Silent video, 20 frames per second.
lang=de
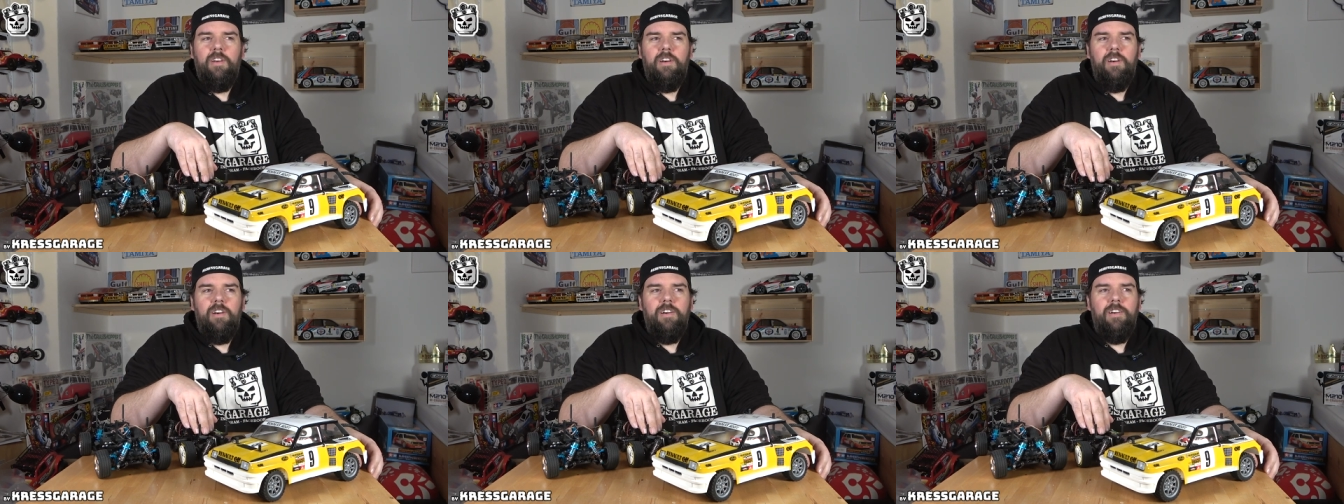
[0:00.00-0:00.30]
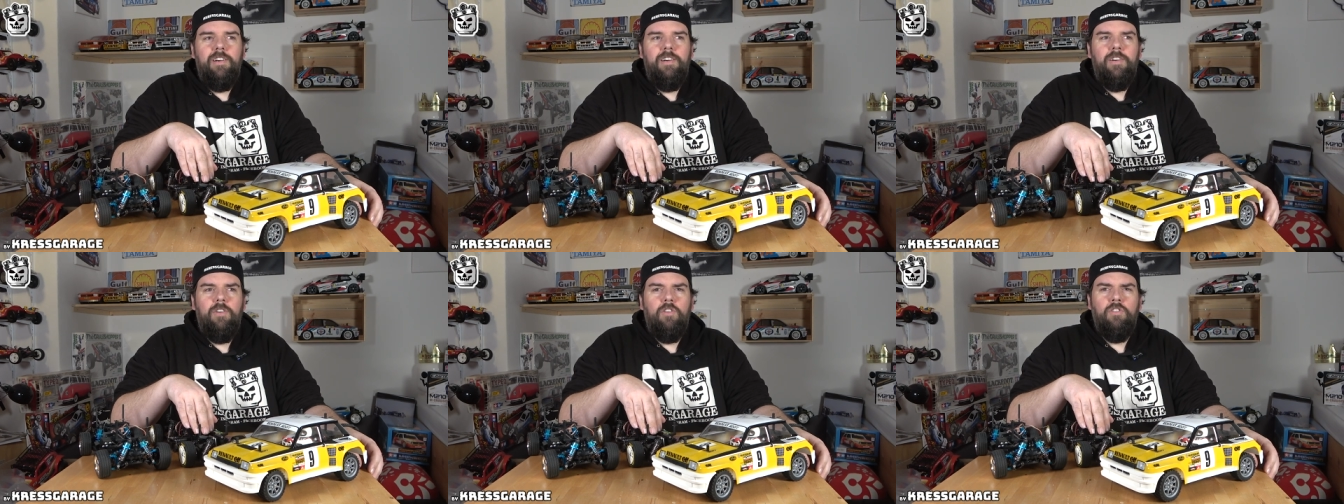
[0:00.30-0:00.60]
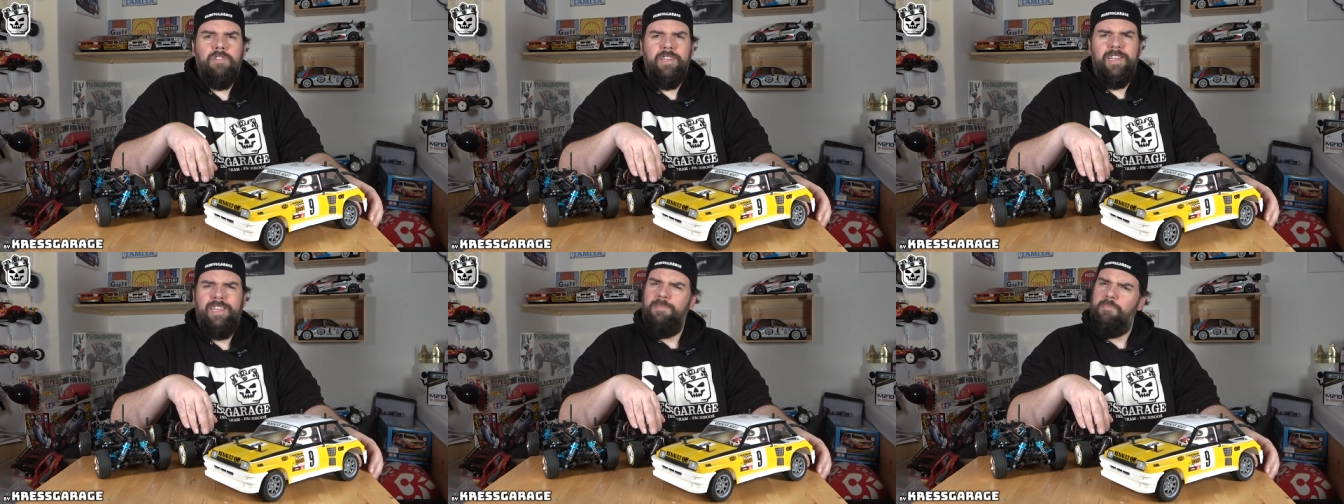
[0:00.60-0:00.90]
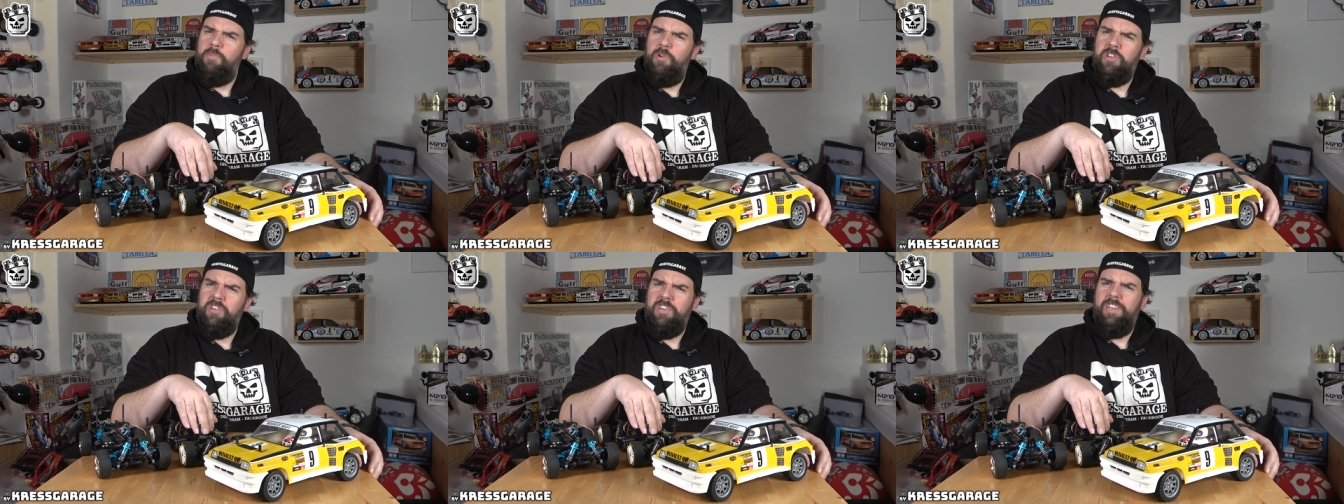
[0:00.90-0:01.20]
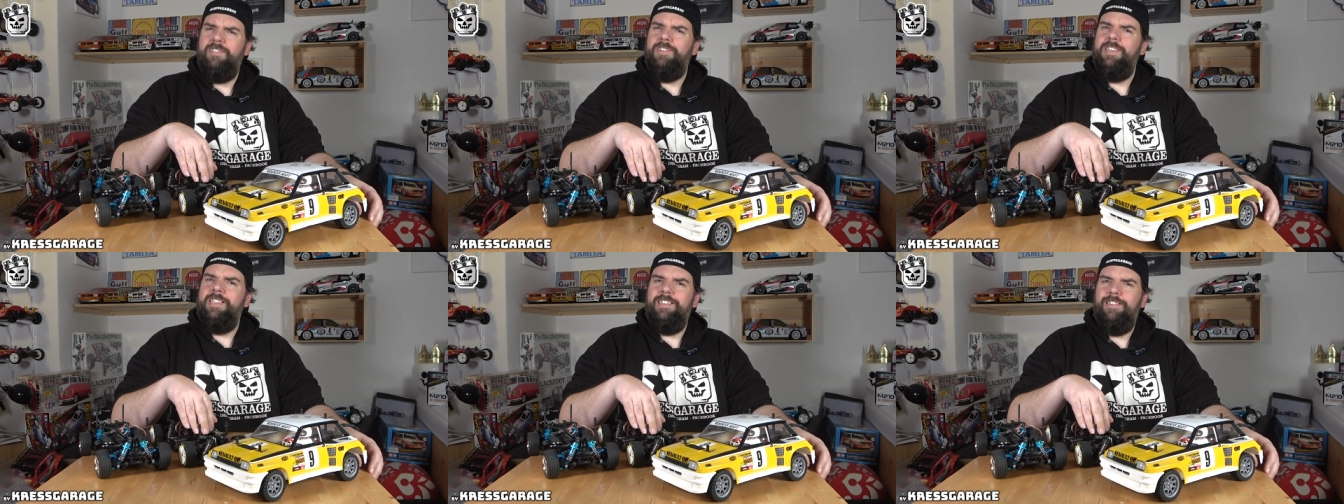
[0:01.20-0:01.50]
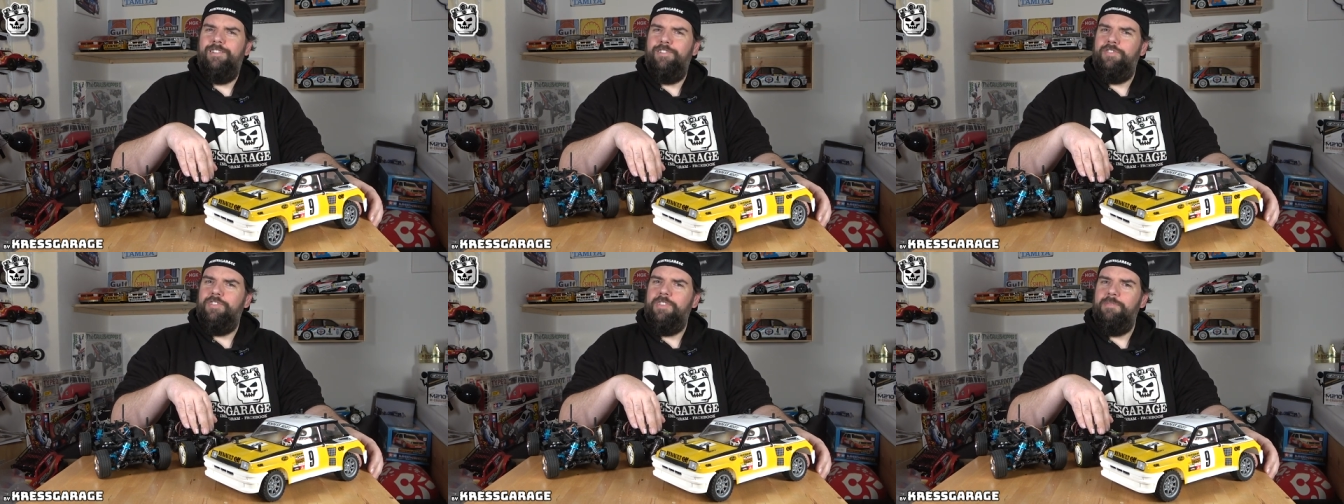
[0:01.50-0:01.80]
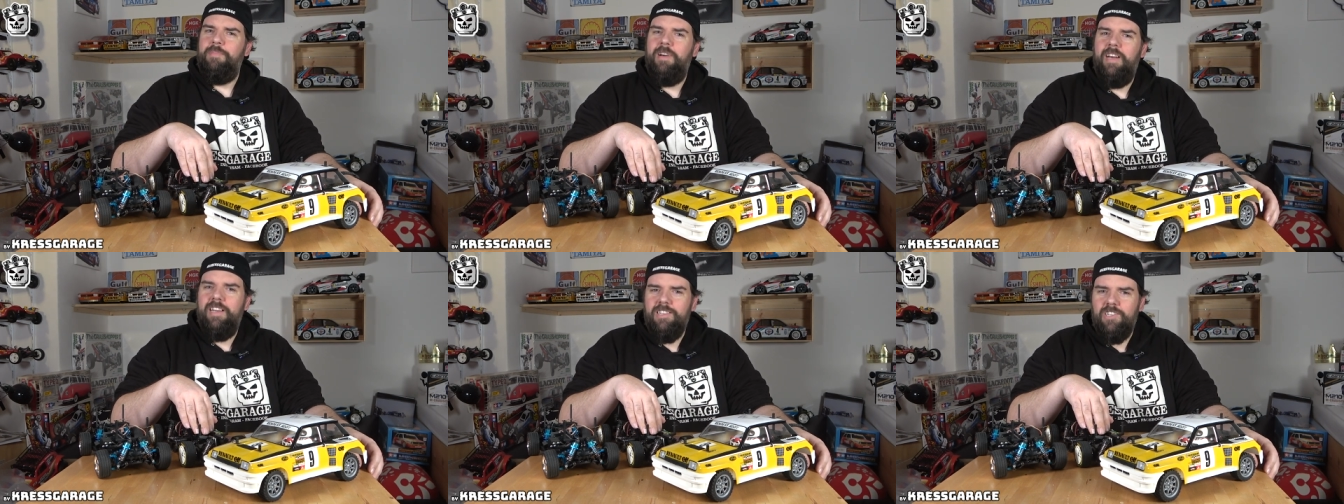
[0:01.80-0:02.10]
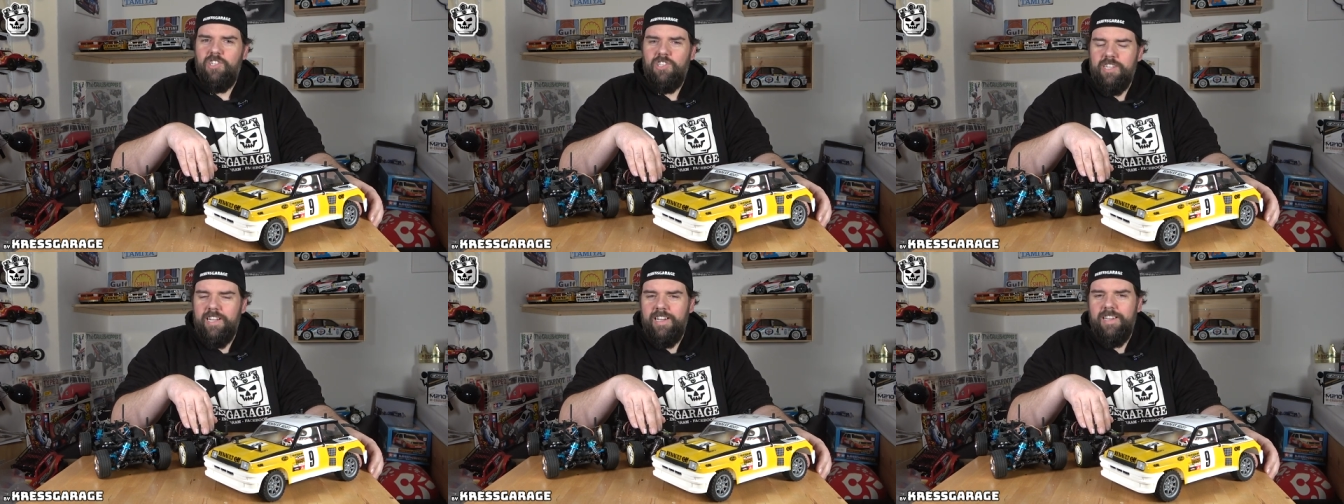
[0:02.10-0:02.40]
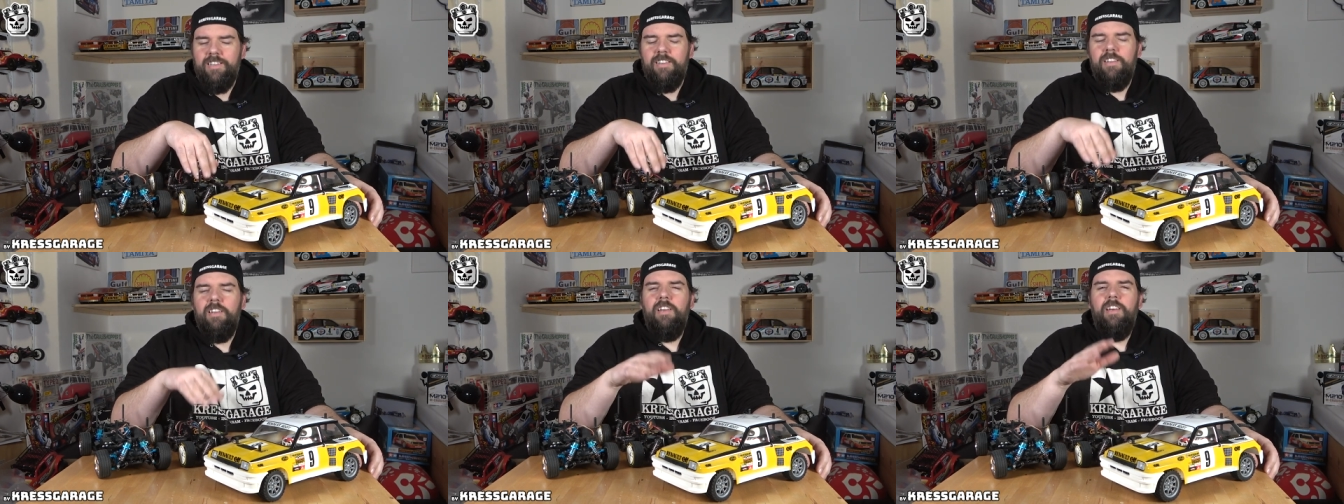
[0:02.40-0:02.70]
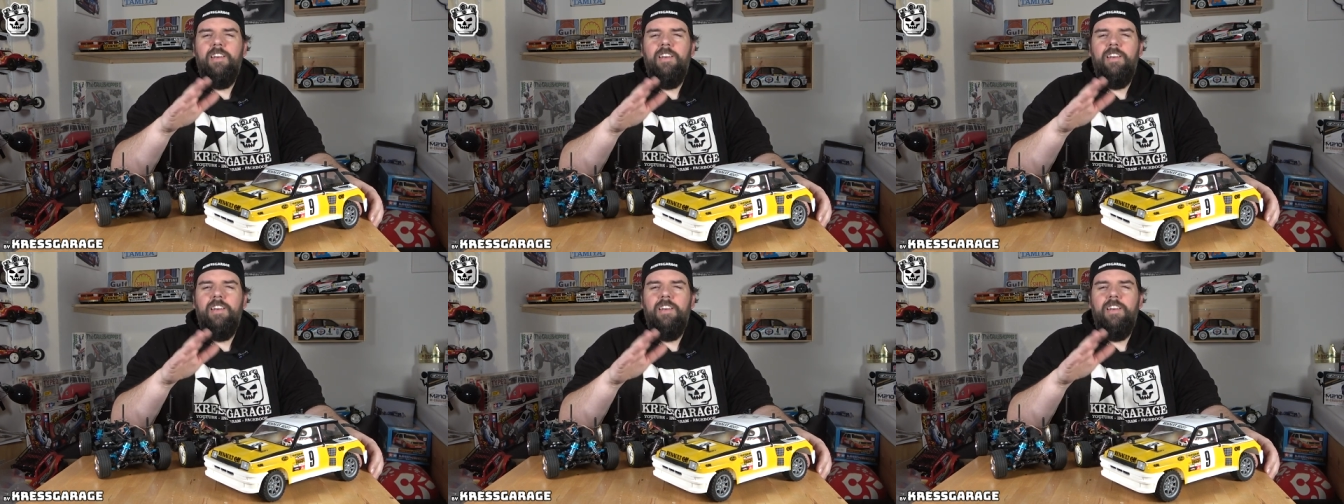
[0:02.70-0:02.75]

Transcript: Äh, und ich möchte da was auf die Beine stellen.